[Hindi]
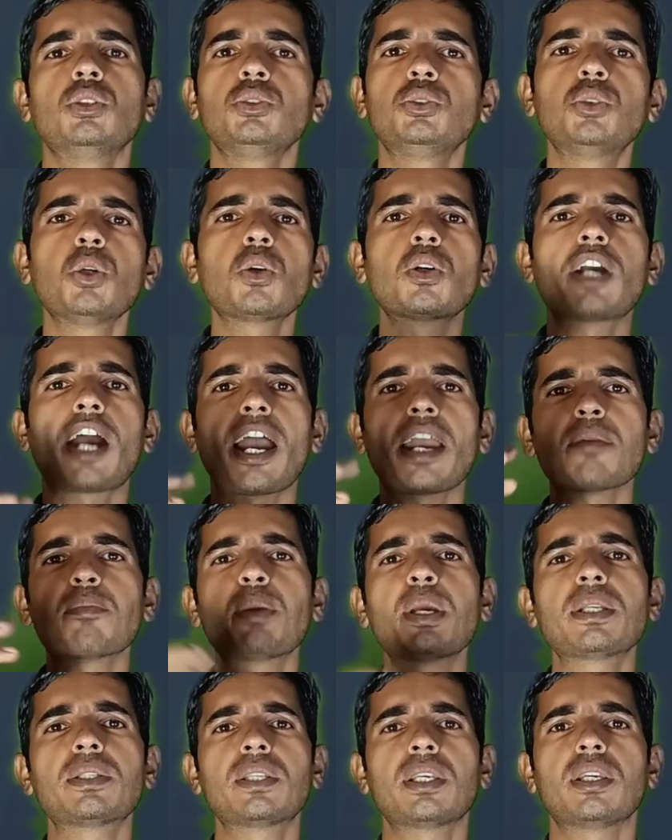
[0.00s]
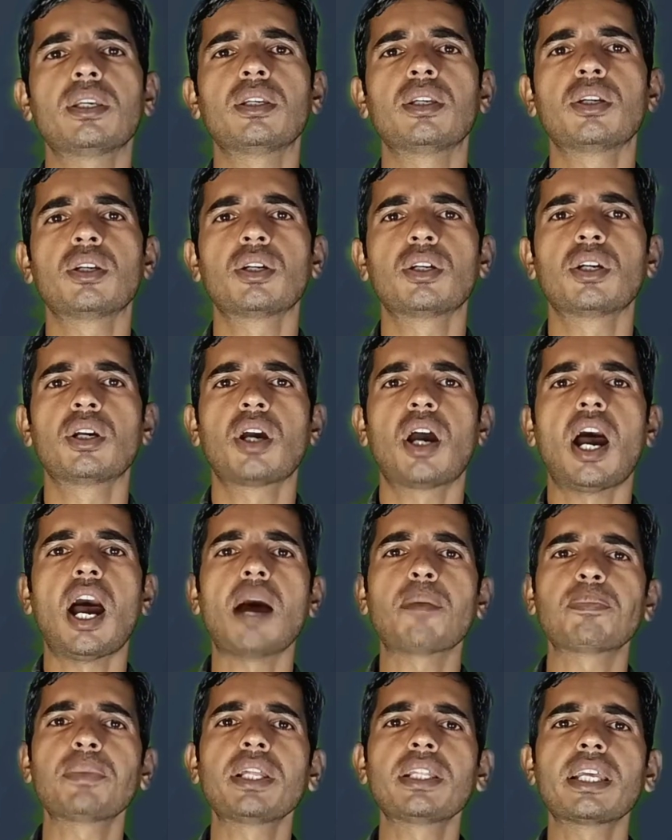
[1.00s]
जो गाय भैंस है
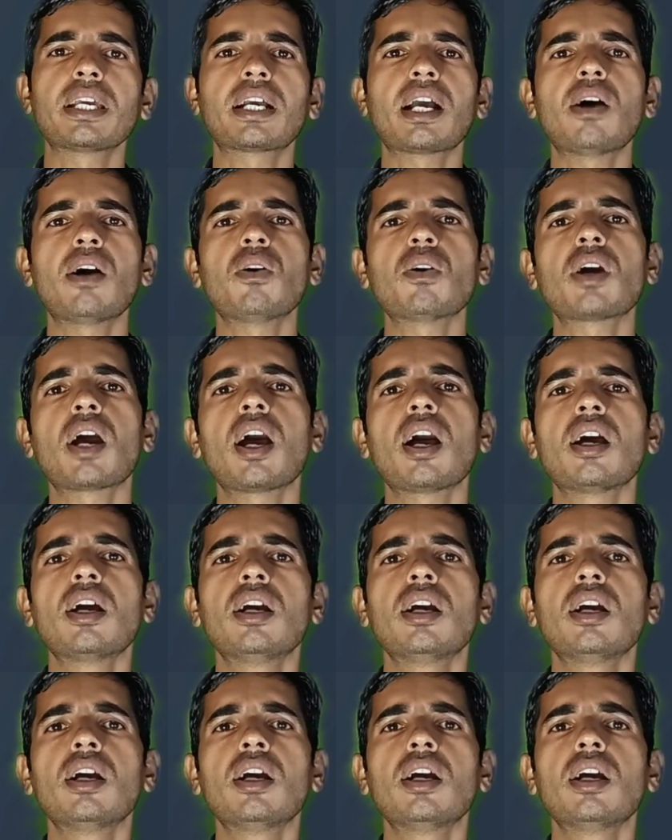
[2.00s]
आपने देखा होगा